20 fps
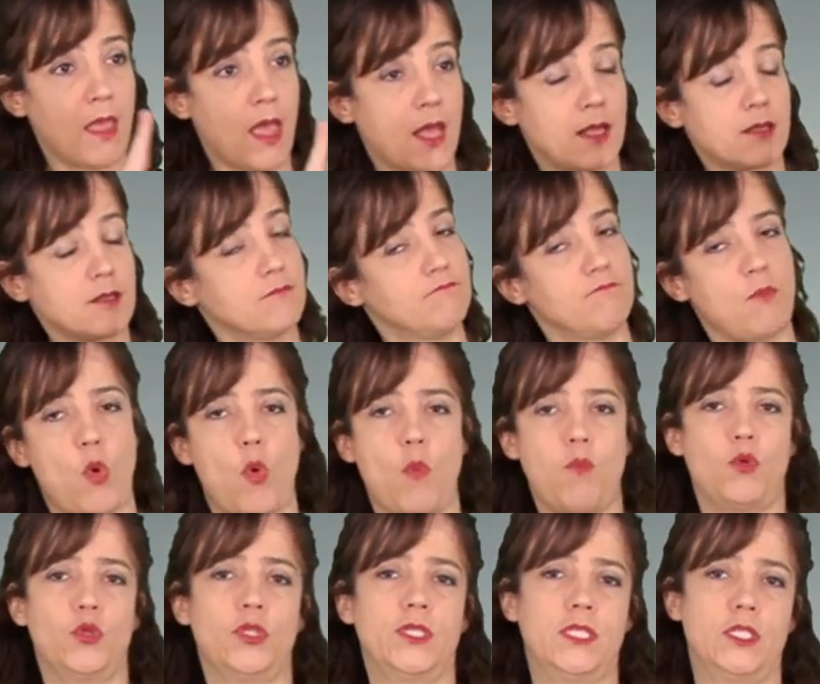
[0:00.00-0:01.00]
Nach dem
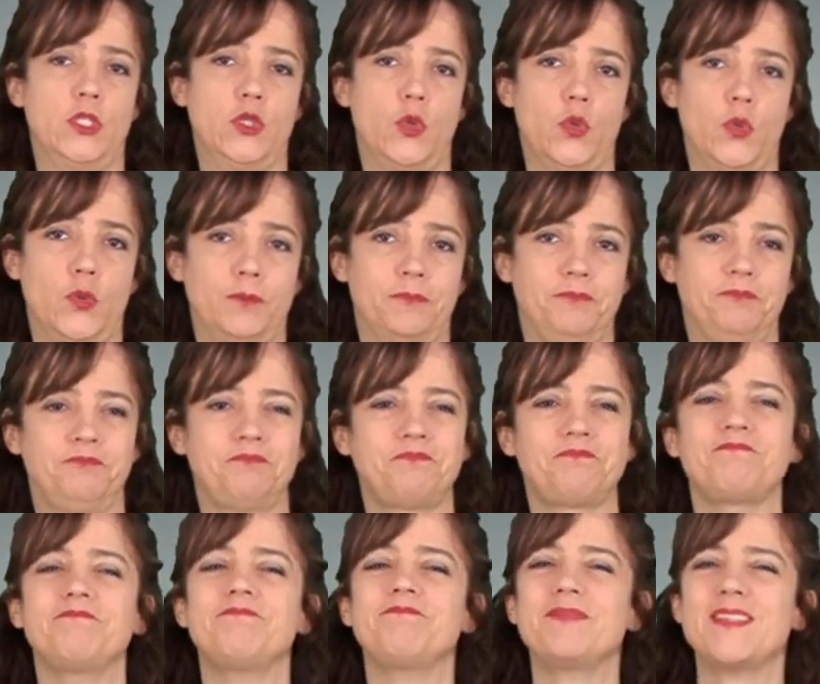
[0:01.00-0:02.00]
Zweiten Weltkrieg
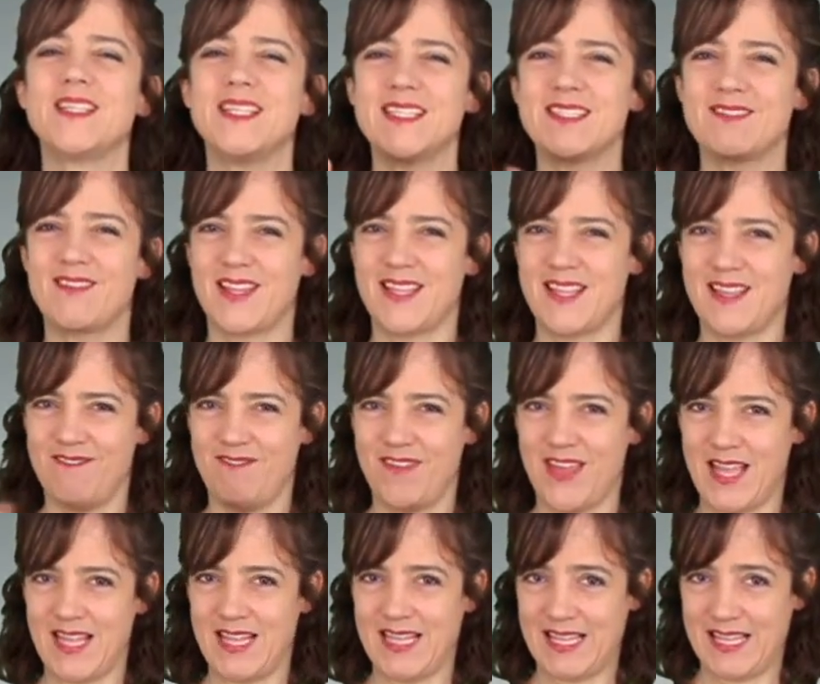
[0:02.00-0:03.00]
wurde Kurt
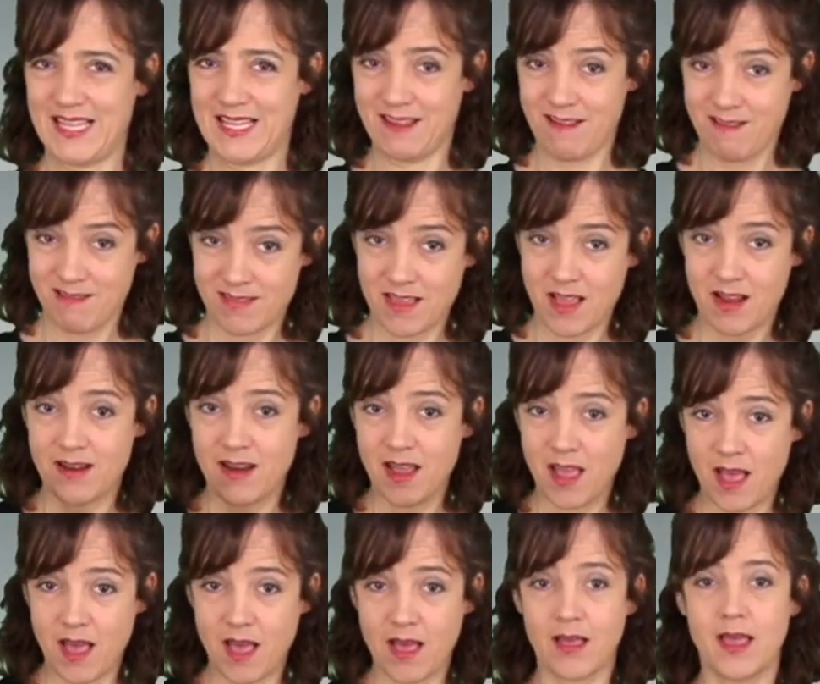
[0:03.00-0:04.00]
Schumacher ihr politischer
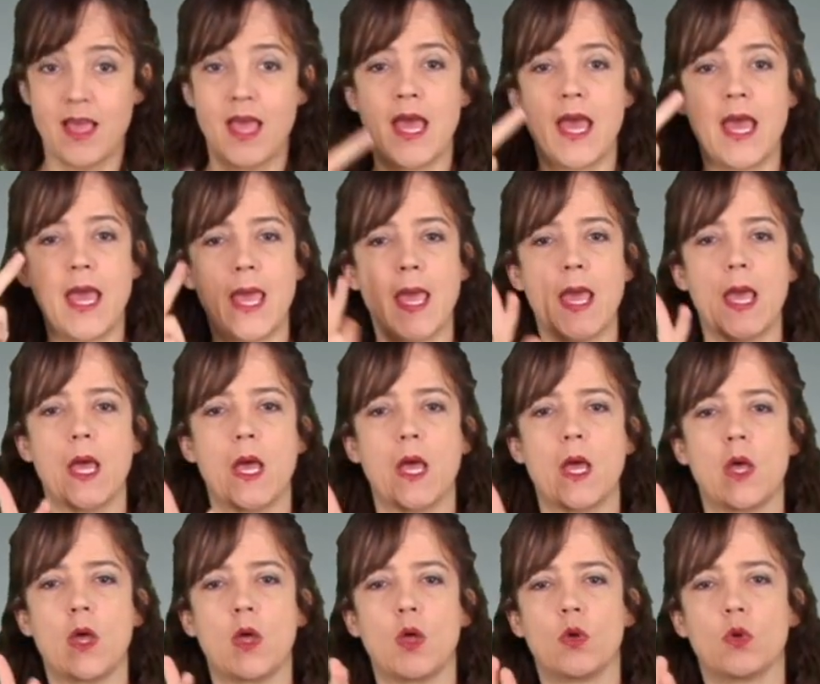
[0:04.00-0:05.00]
Mentor und
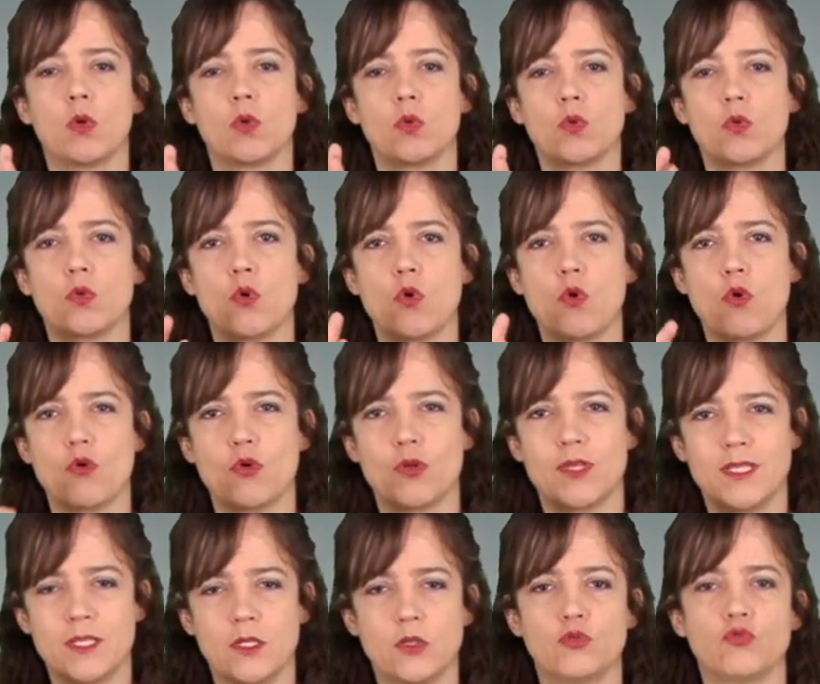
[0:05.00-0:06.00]
Vertrauter.
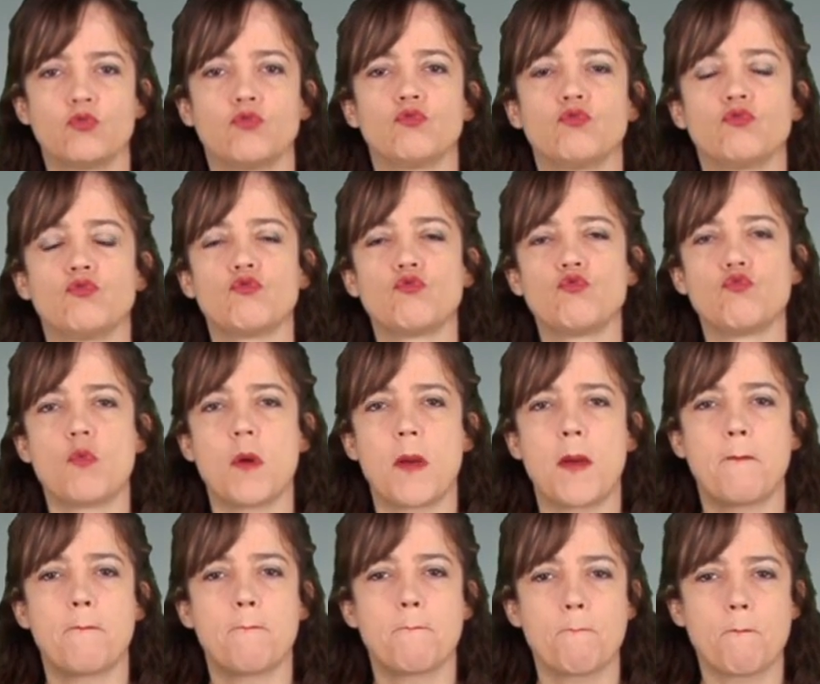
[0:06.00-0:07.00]

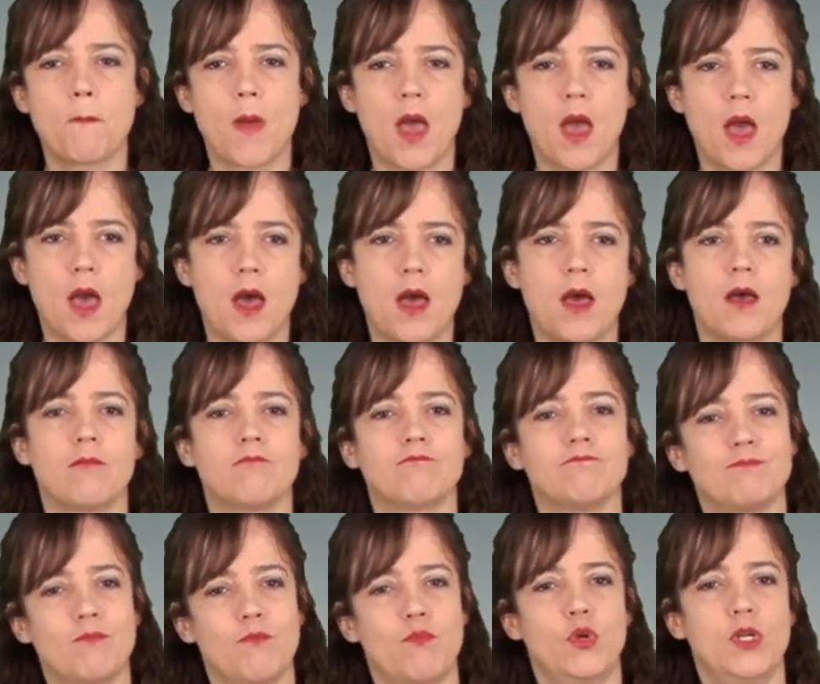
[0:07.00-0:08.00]
37
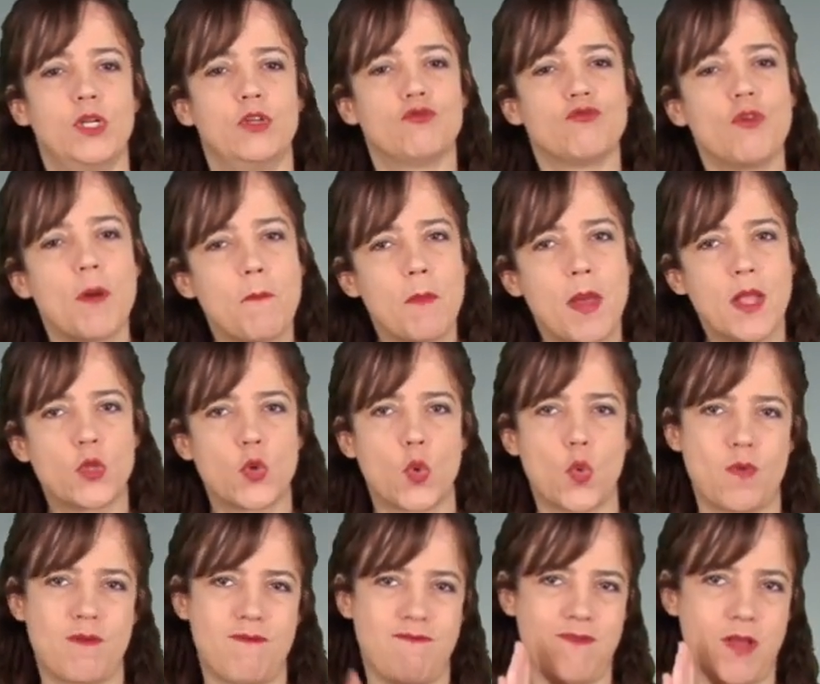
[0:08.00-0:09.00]
Jahre gehörte sie dem
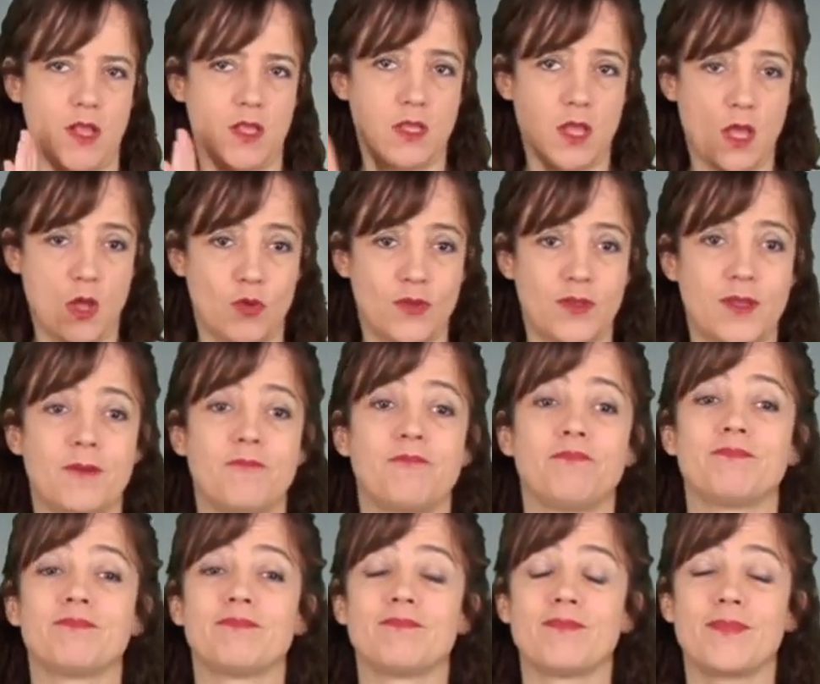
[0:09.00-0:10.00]
Deutschen Bundestag
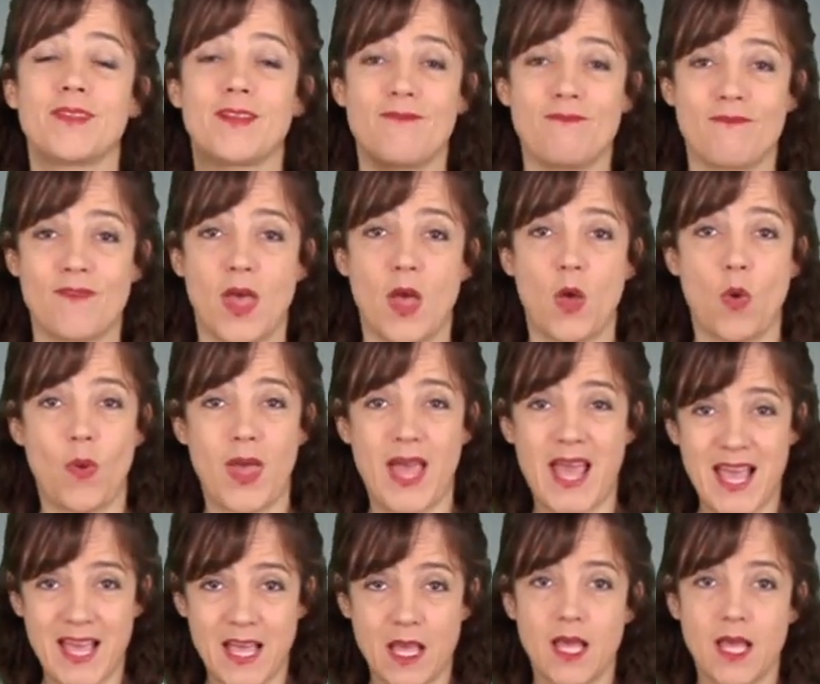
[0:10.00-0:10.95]
ununterbrochen an.